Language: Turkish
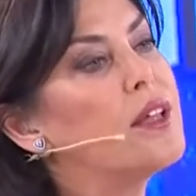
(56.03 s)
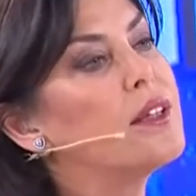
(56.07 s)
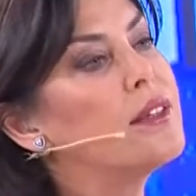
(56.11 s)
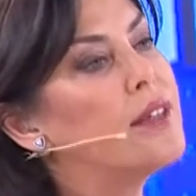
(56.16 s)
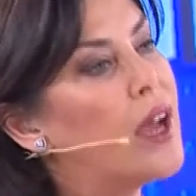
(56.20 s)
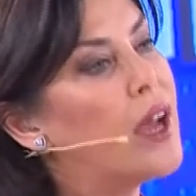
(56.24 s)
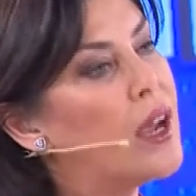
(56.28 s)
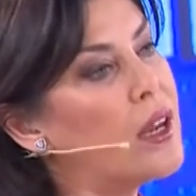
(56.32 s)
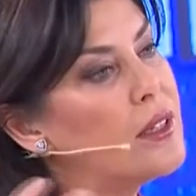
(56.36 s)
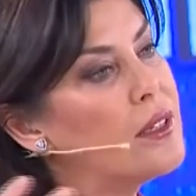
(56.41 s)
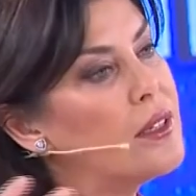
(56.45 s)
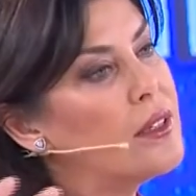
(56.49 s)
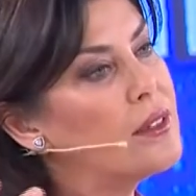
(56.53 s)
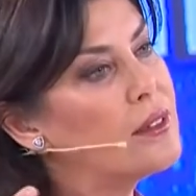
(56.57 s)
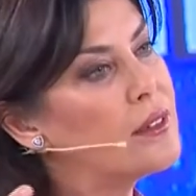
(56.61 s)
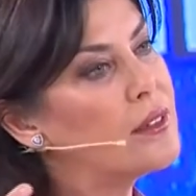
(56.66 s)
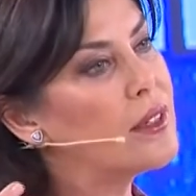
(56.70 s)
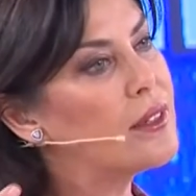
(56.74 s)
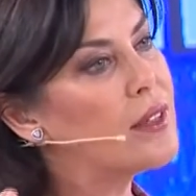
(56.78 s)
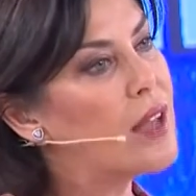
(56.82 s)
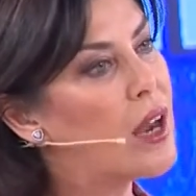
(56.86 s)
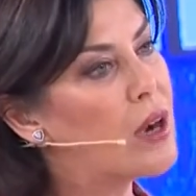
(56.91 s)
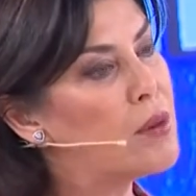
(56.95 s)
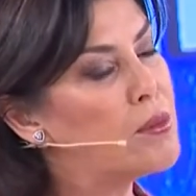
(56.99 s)

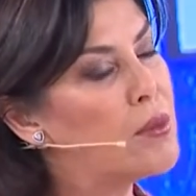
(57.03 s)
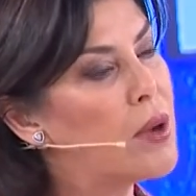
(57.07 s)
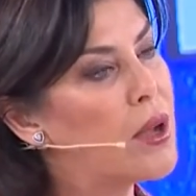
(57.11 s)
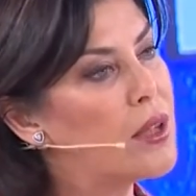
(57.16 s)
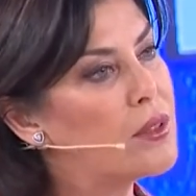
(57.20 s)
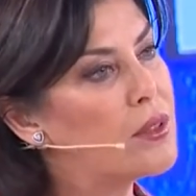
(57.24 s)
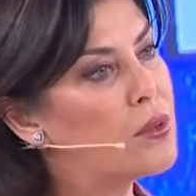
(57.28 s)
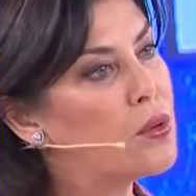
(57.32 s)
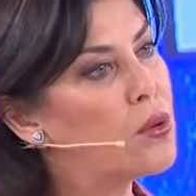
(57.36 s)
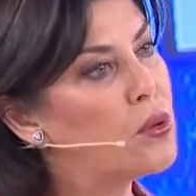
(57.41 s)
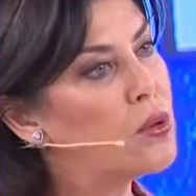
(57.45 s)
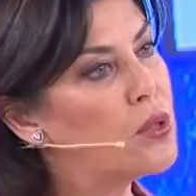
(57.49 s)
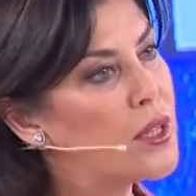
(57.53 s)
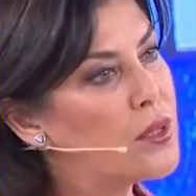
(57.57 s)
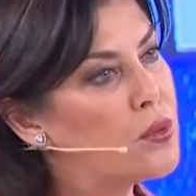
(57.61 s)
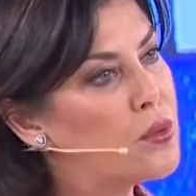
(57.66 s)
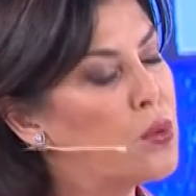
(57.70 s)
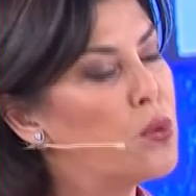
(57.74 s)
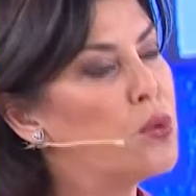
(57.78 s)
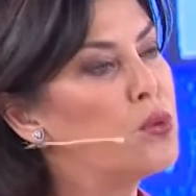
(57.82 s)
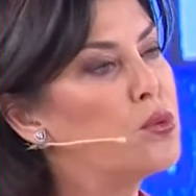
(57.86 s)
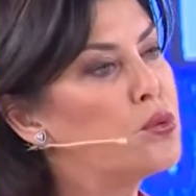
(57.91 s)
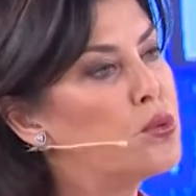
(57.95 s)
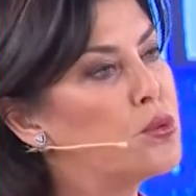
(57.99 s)
Derdinize derman olan
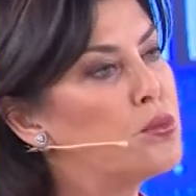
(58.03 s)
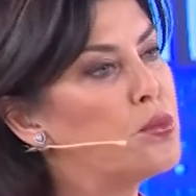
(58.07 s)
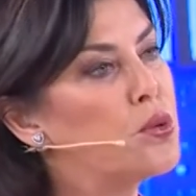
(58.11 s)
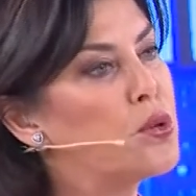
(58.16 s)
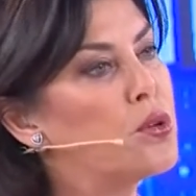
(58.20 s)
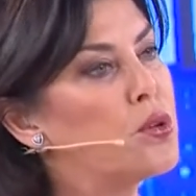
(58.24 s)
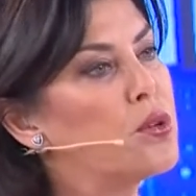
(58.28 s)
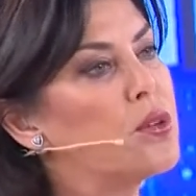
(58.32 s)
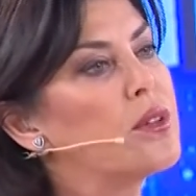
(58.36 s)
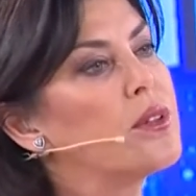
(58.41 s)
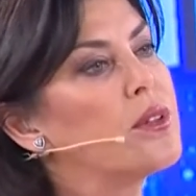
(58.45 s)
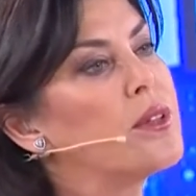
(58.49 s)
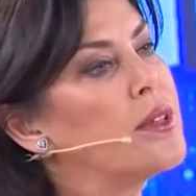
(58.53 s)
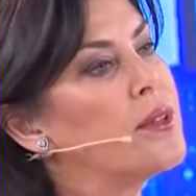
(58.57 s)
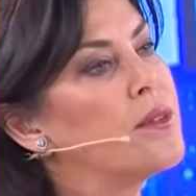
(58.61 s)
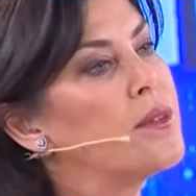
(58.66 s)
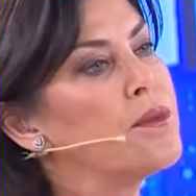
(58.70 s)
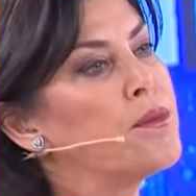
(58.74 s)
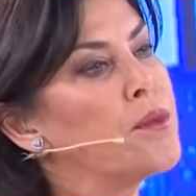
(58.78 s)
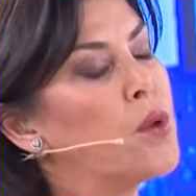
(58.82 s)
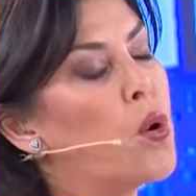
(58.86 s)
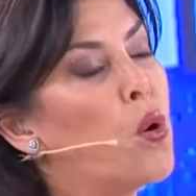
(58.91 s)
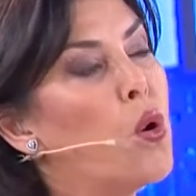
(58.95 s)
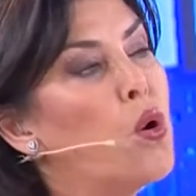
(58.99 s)
oldu mu?
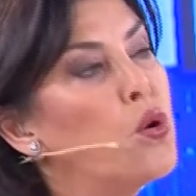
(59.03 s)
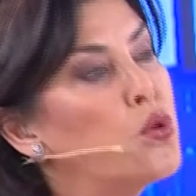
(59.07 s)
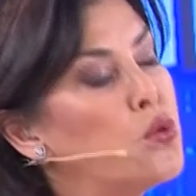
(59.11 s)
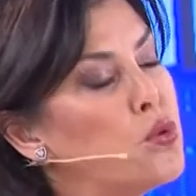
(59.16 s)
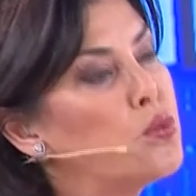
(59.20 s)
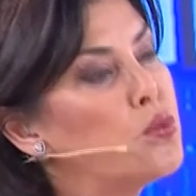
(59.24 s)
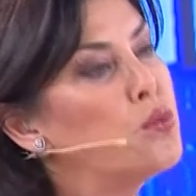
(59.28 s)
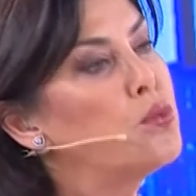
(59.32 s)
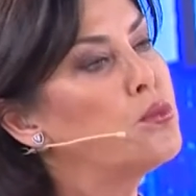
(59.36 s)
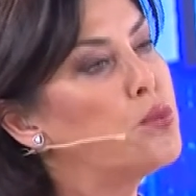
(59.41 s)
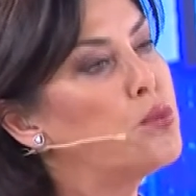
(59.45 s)
O gün